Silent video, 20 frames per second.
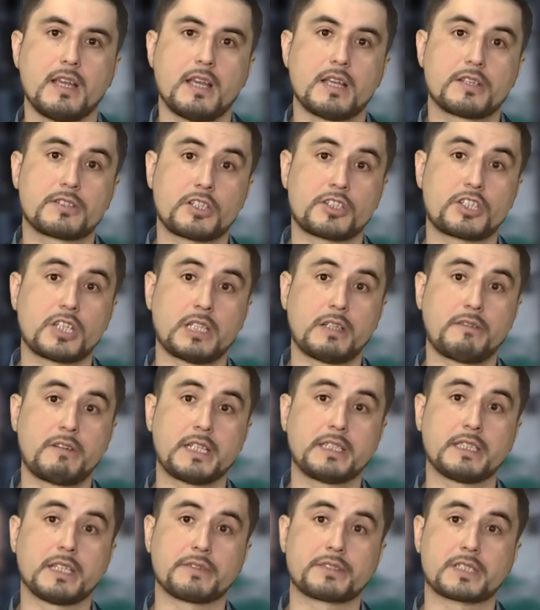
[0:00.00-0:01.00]
С начала
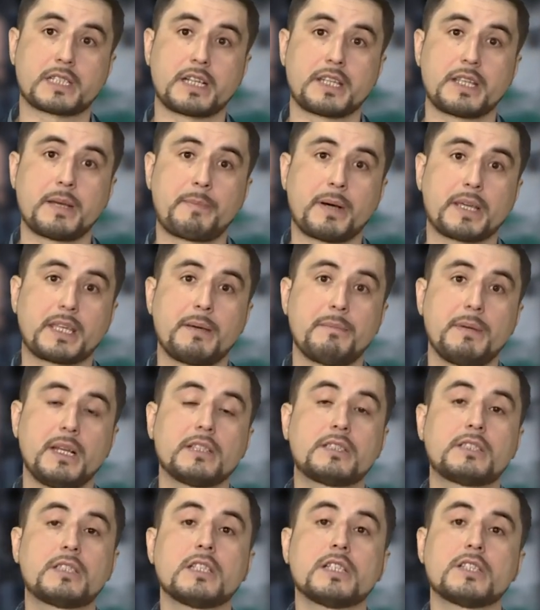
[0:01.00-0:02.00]
войны в стране погибли
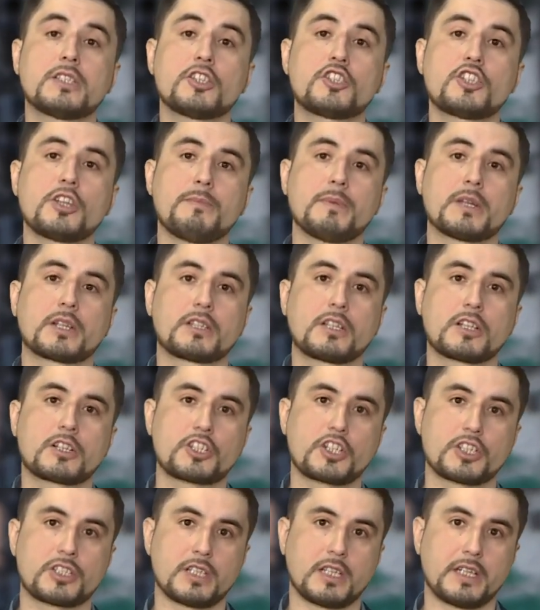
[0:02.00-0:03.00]
тысячи мирных
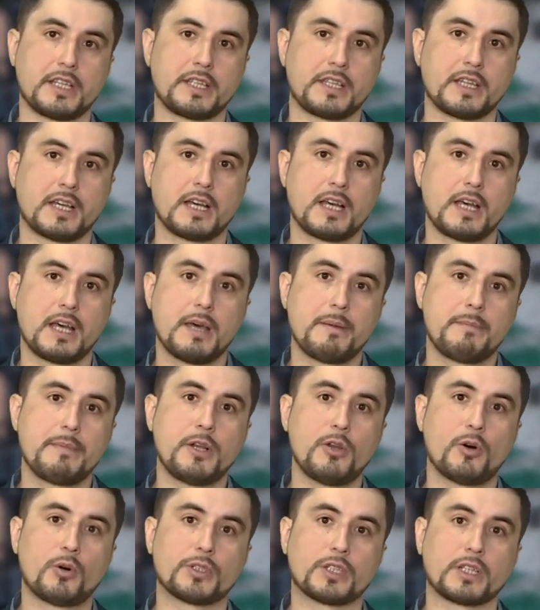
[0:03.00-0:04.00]
жителей.
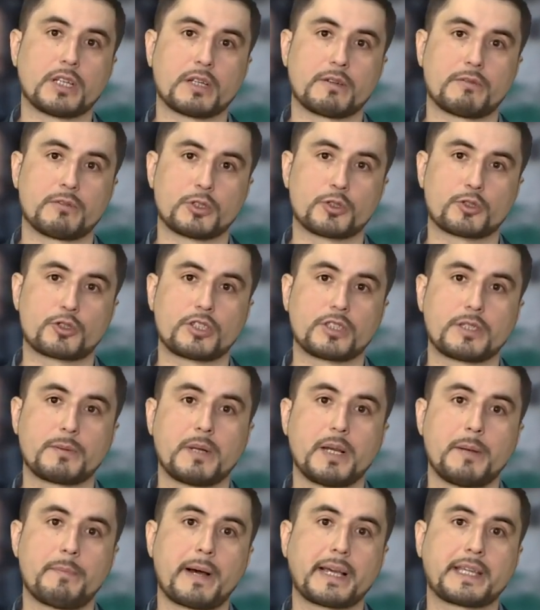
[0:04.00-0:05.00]
Миллионы вынуждены
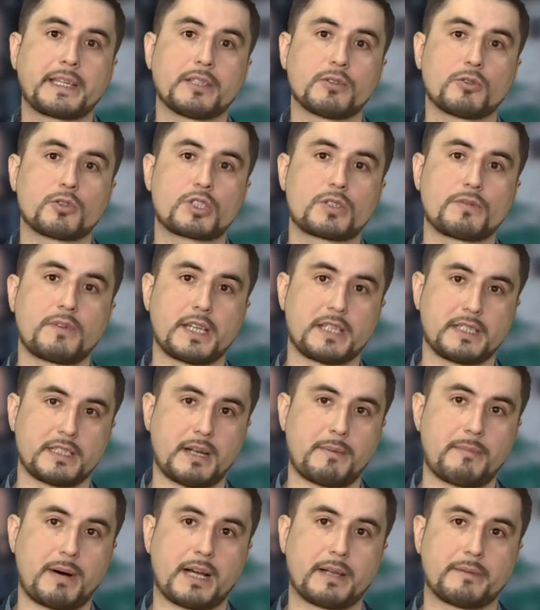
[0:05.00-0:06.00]
были покинуть свои
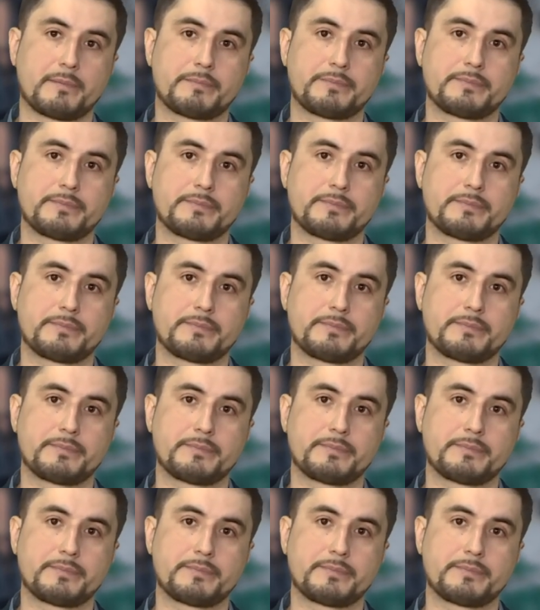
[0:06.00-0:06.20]
дома.